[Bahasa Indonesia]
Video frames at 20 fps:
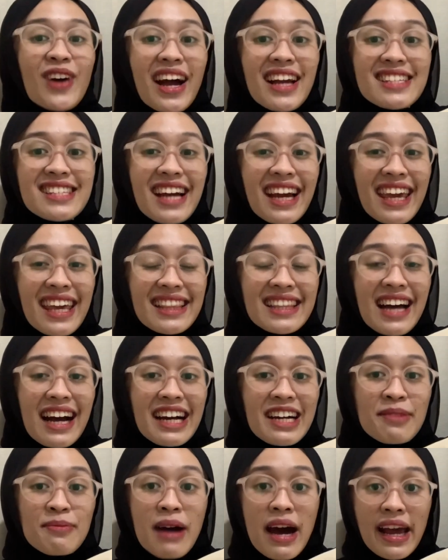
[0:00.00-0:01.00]
aja kita
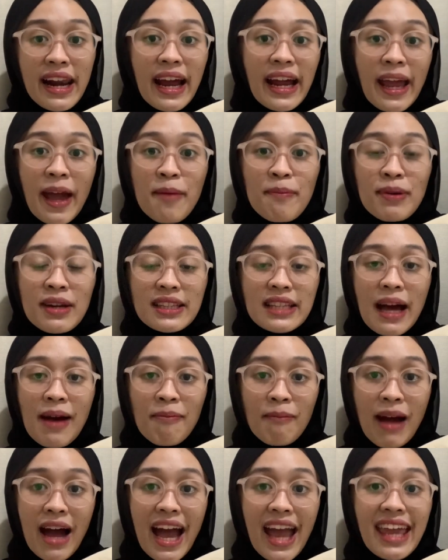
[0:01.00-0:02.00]
ke barang yang
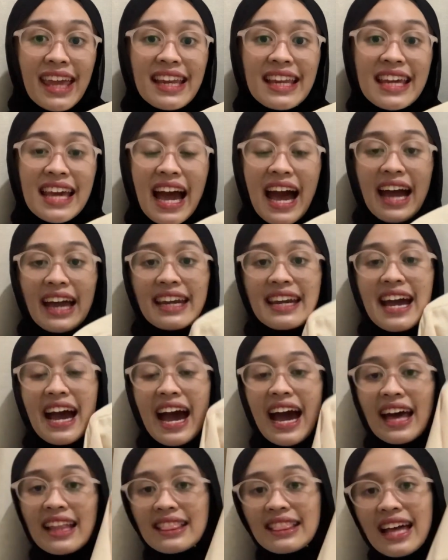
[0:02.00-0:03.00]
pertama Ini
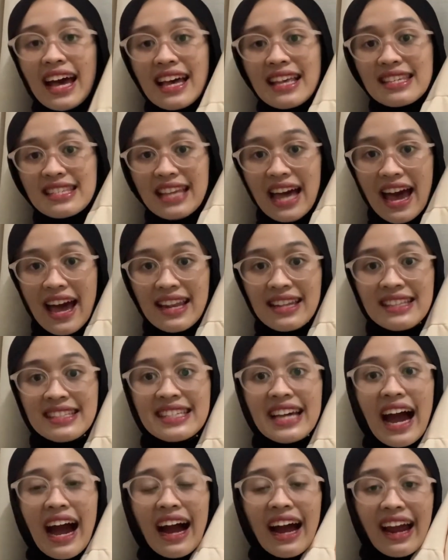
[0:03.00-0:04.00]
ada atasan
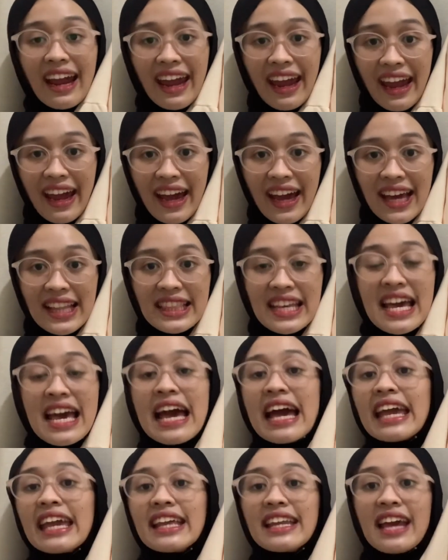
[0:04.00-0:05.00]
jaket
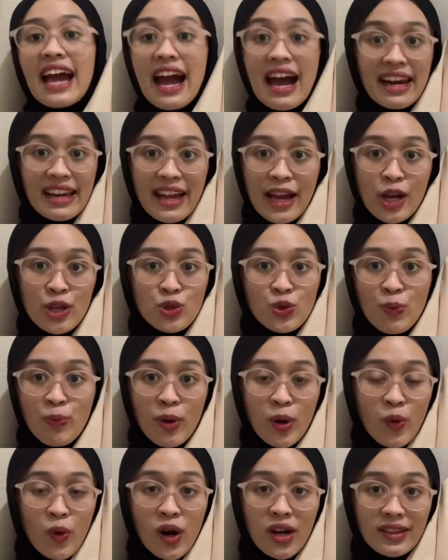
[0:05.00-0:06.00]
Ini harganya
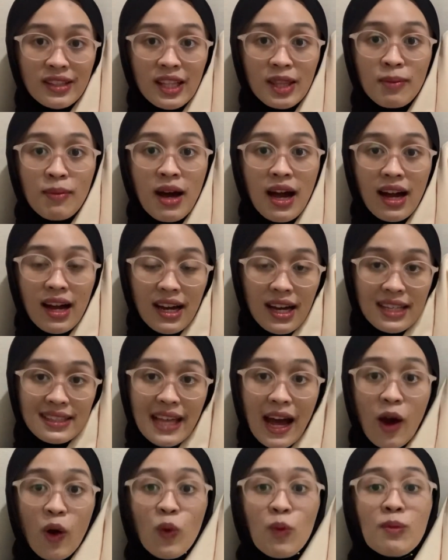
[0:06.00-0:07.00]
super worth it banget
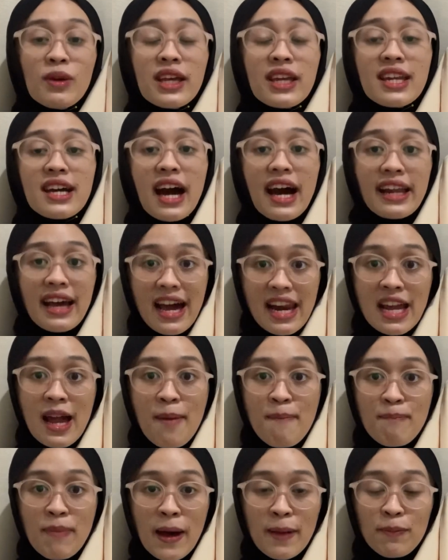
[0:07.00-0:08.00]
Aku beli dengan harga
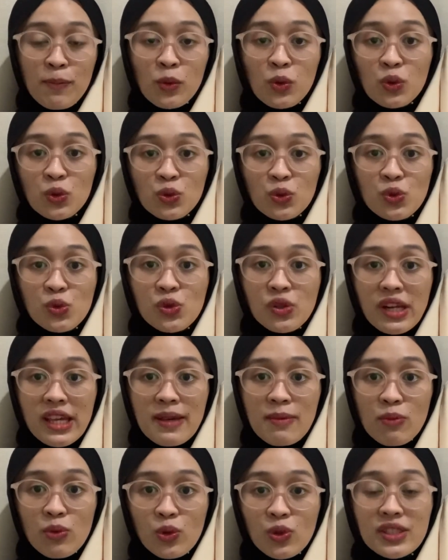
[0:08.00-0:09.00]

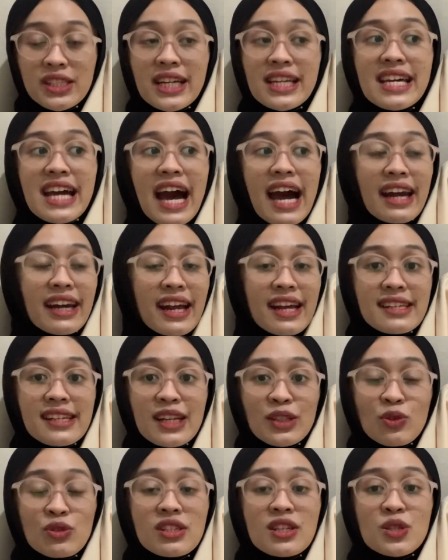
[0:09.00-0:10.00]
47000 Jadi harganya
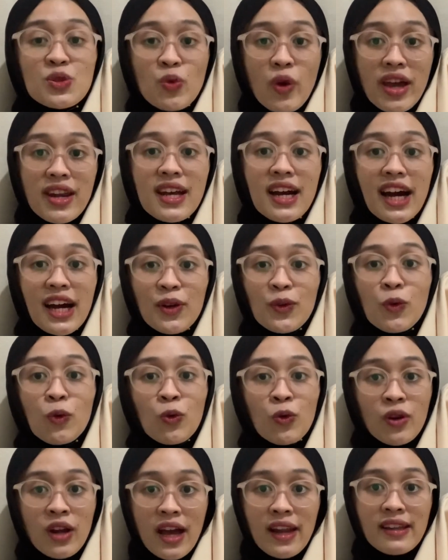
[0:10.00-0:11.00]
itu sesuai dengan
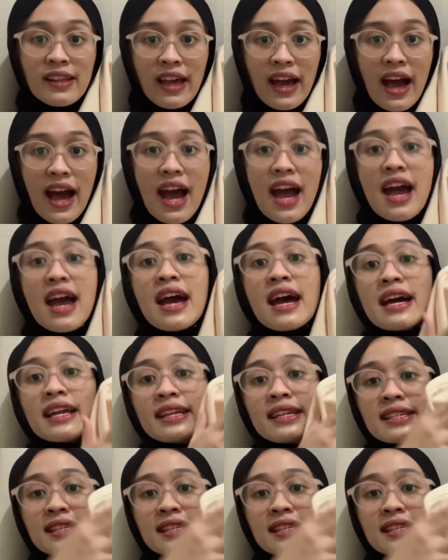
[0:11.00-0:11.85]
ukurannya Di